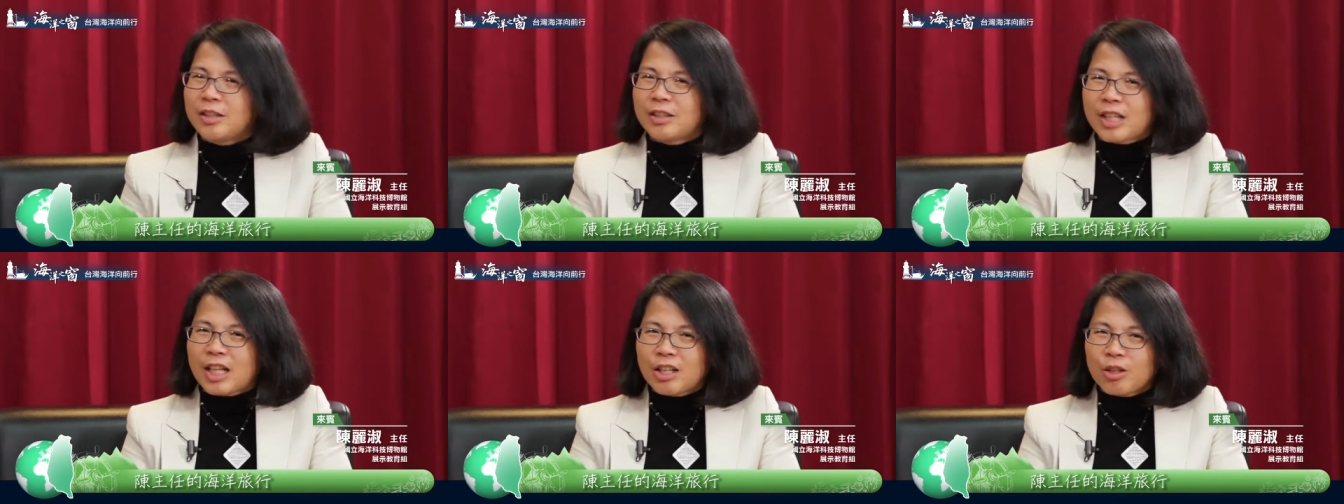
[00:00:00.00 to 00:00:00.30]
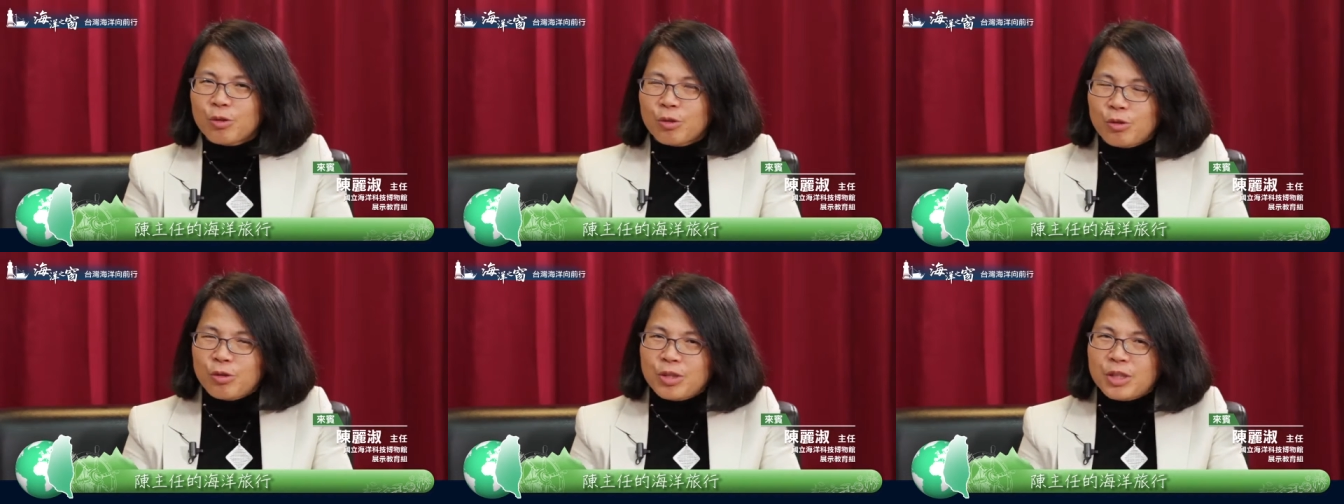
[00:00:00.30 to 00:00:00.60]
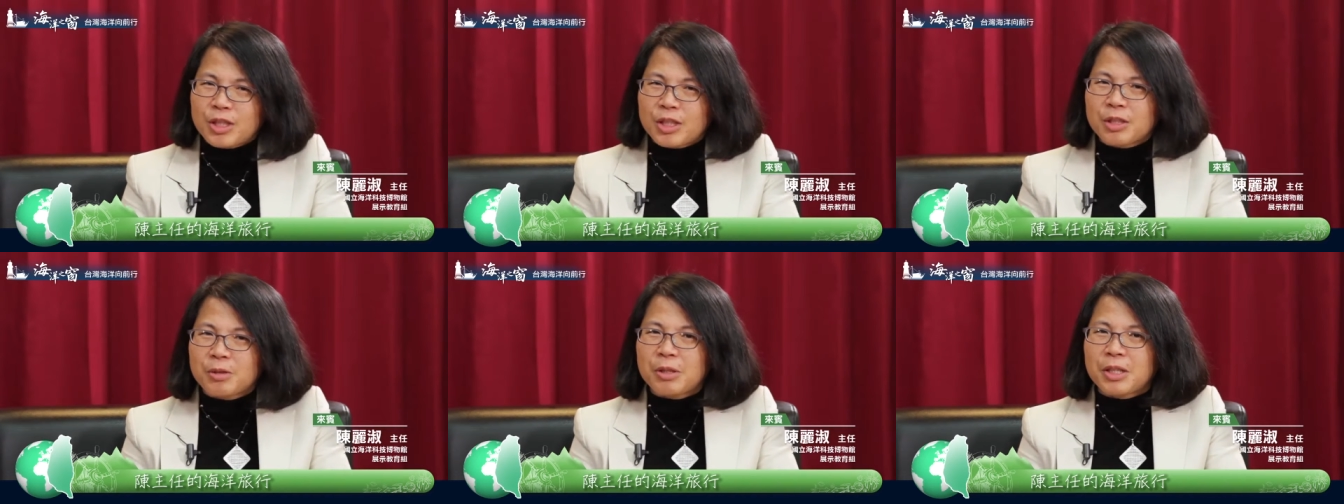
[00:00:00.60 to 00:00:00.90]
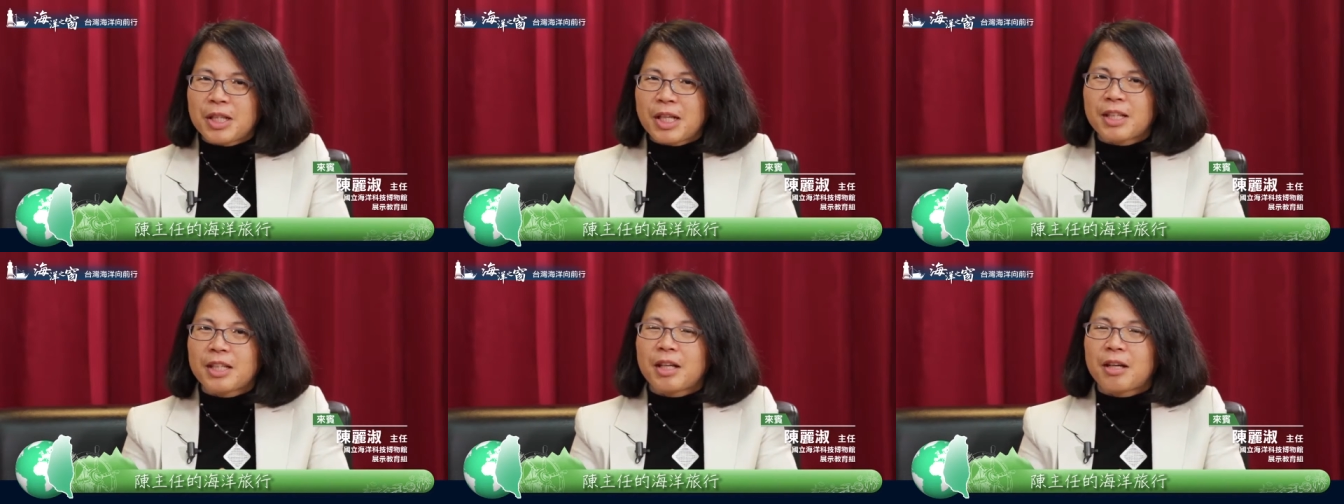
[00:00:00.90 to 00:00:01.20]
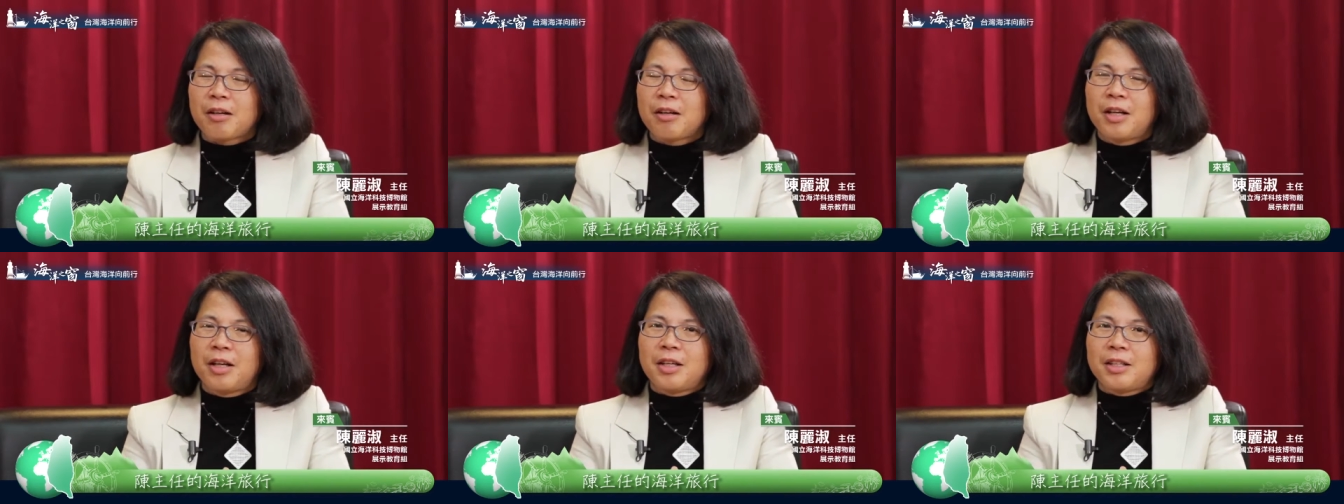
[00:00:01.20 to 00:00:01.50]
大家都预测会看
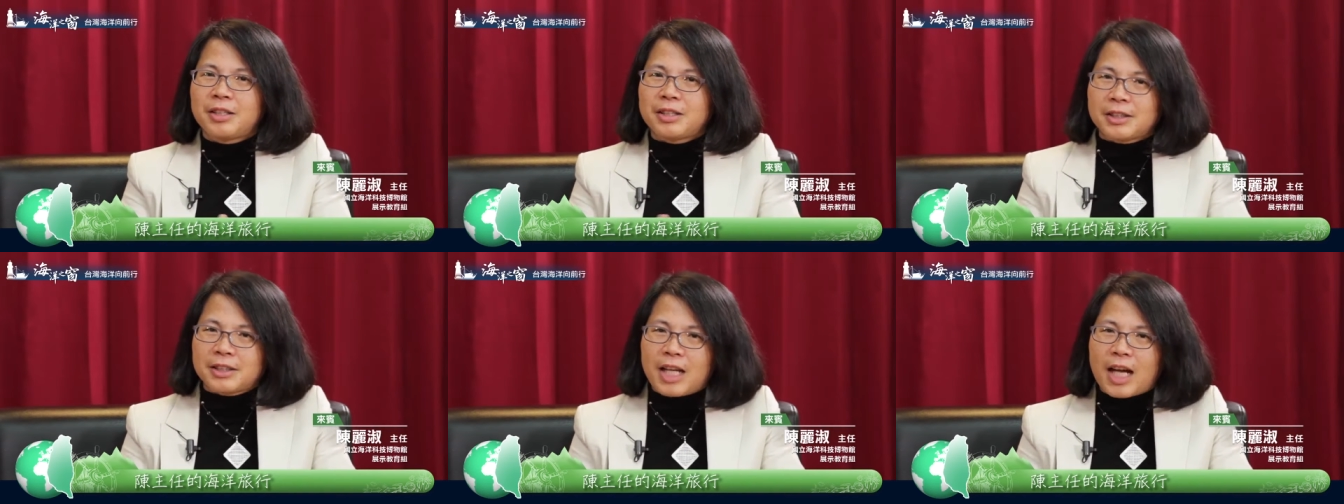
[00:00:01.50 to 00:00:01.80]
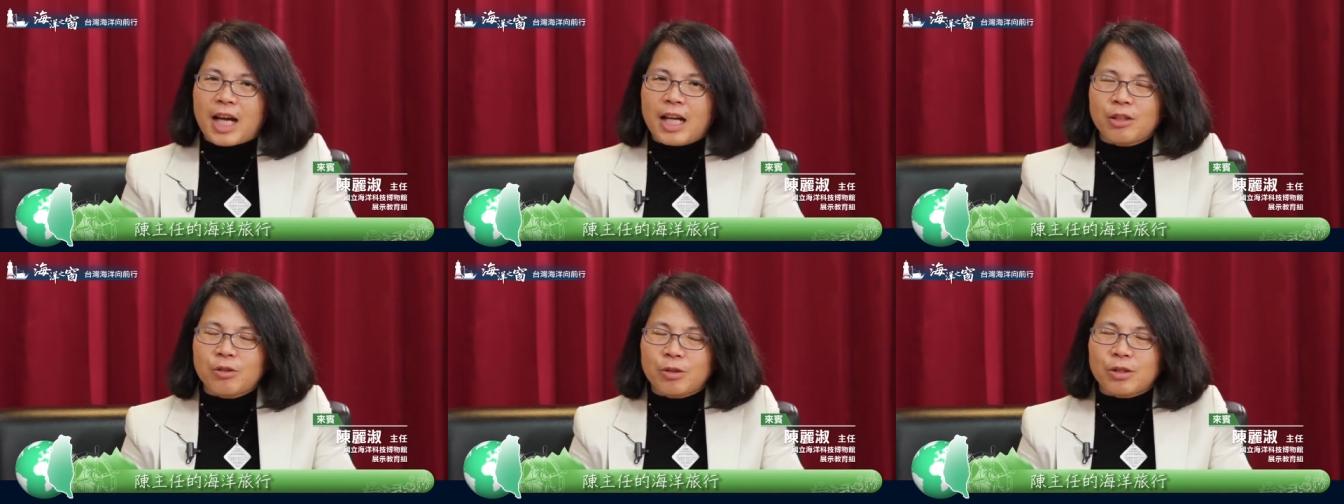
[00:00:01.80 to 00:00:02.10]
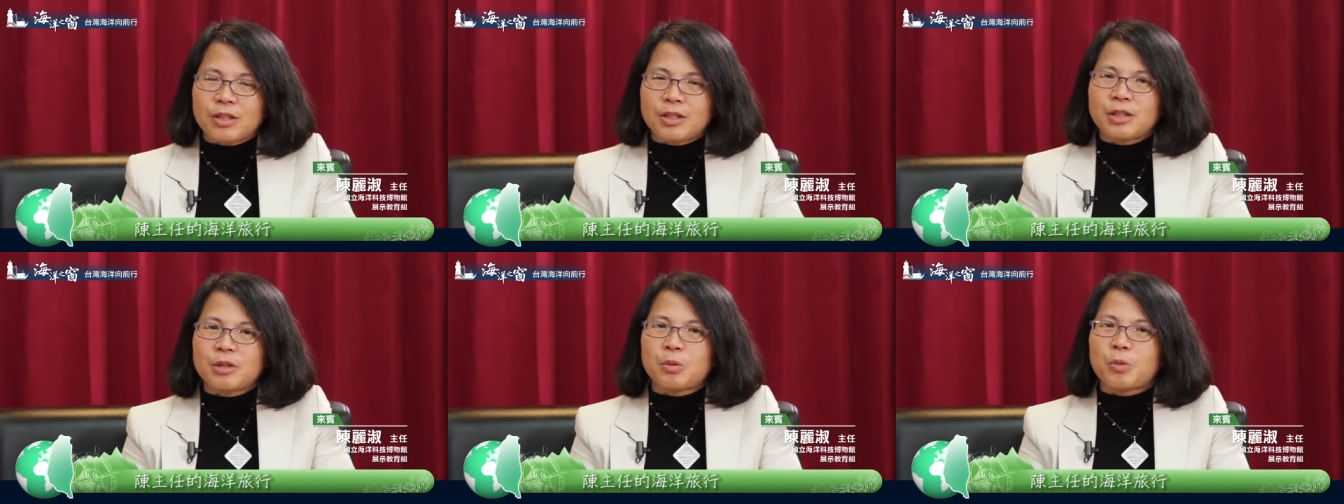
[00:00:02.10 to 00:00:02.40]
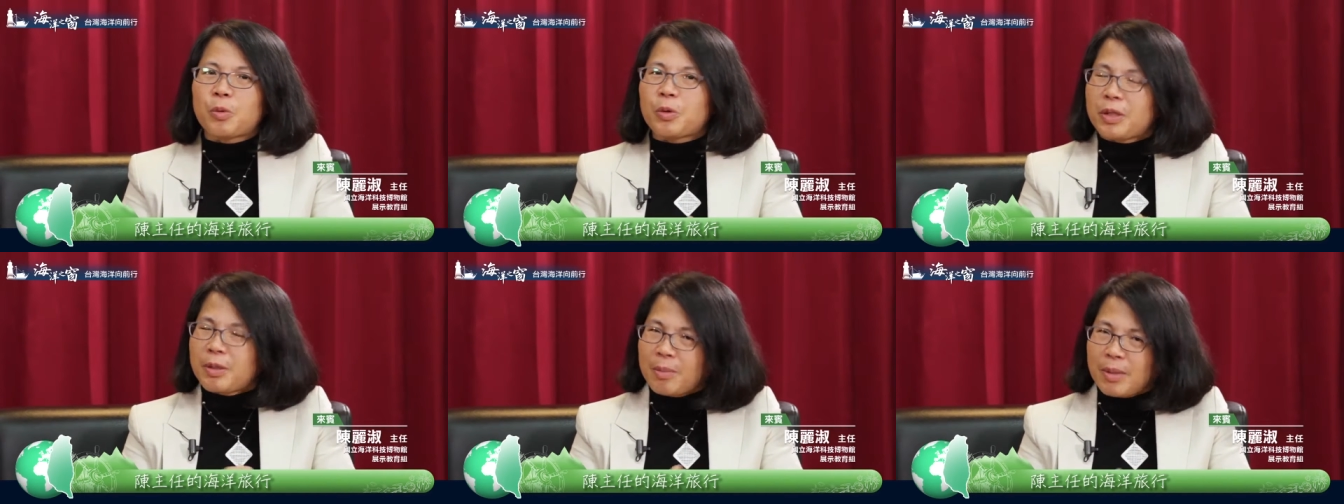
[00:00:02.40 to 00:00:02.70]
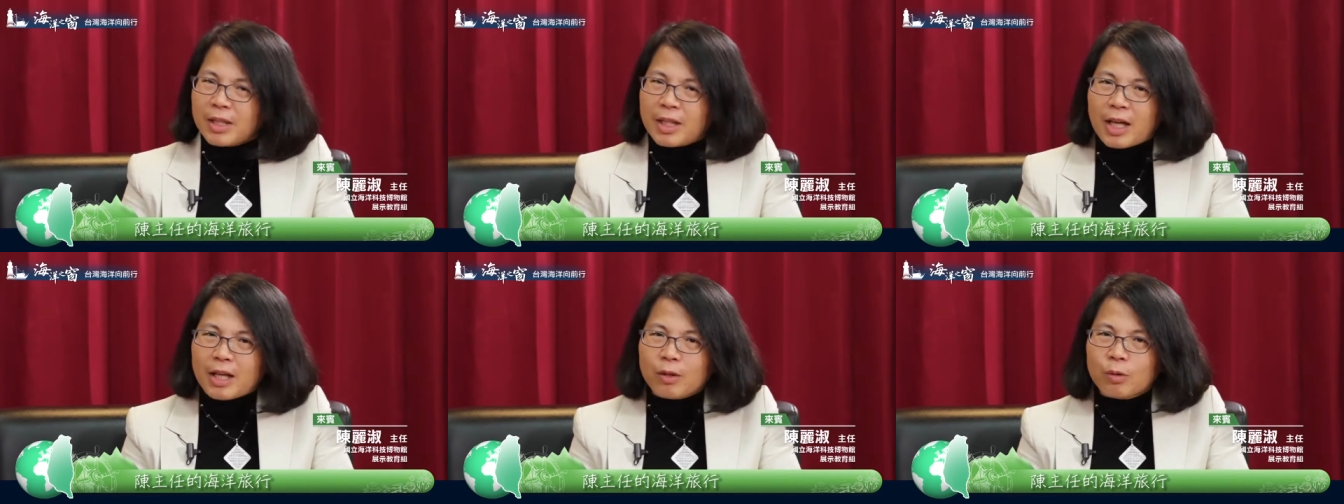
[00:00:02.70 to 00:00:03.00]
到鲨鱼，可是我也
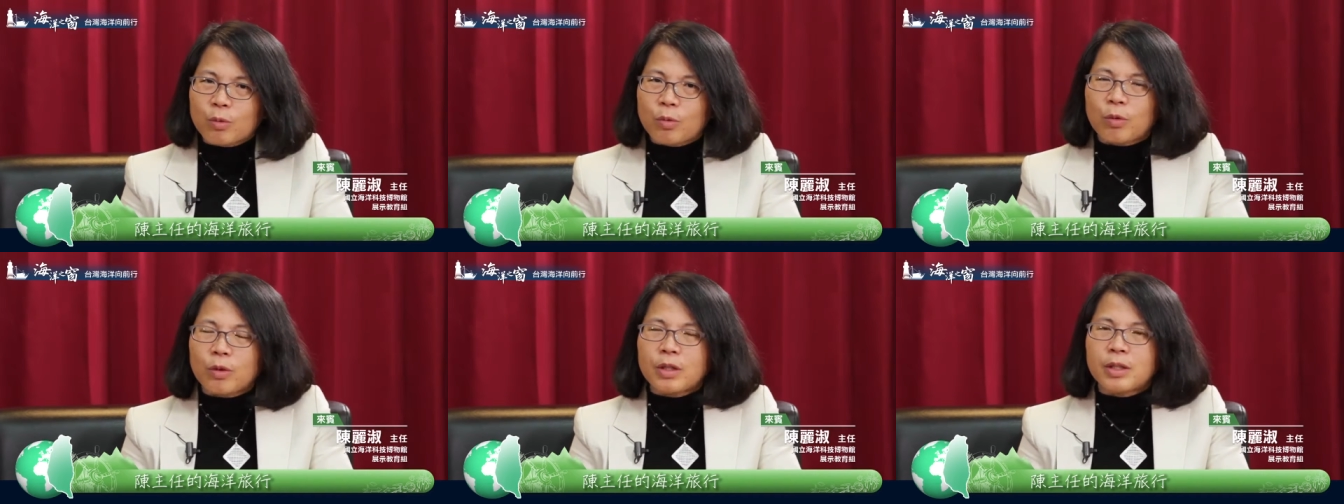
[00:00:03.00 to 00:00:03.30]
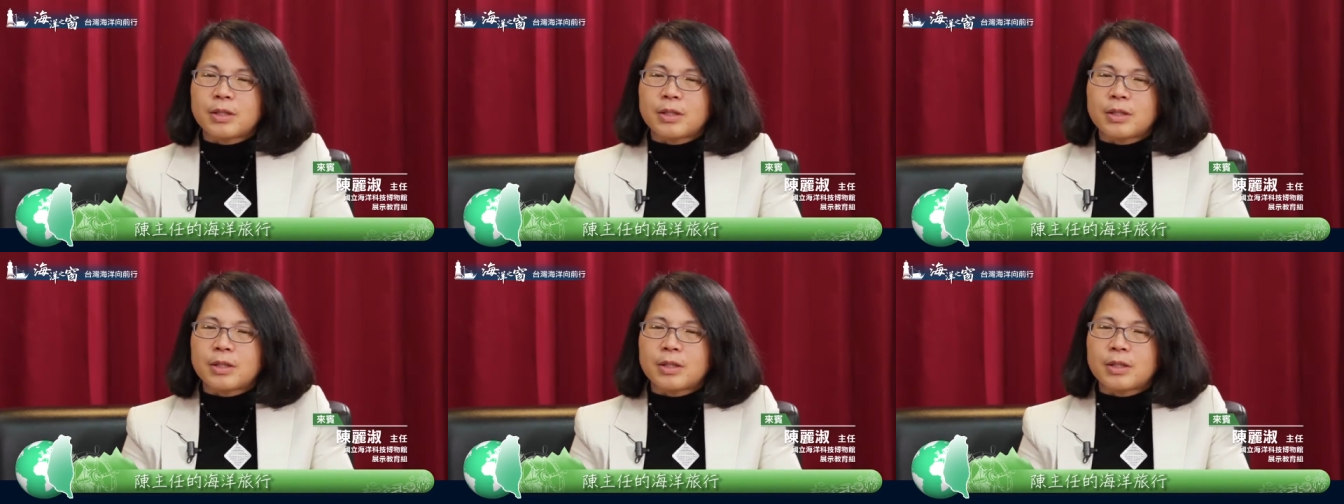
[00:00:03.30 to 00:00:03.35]
没看过。